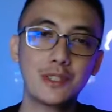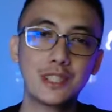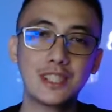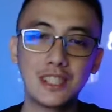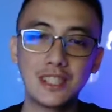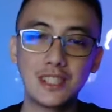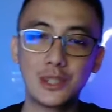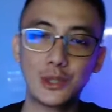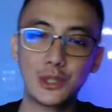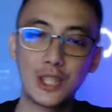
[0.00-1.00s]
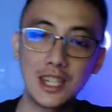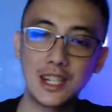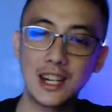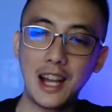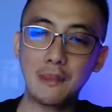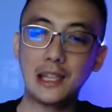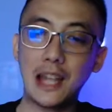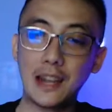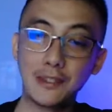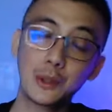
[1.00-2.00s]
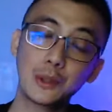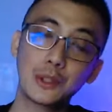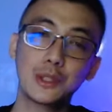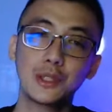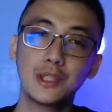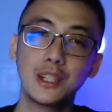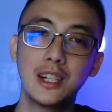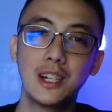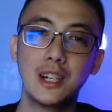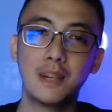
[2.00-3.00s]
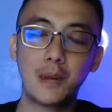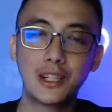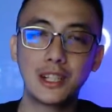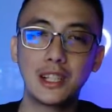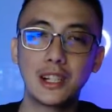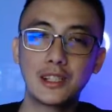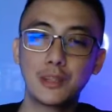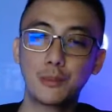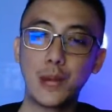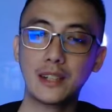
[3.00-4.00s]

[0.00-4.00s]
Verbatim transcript: anyway, sa mga hindi pa nakakilala sa akin at sa ngayon lang ma,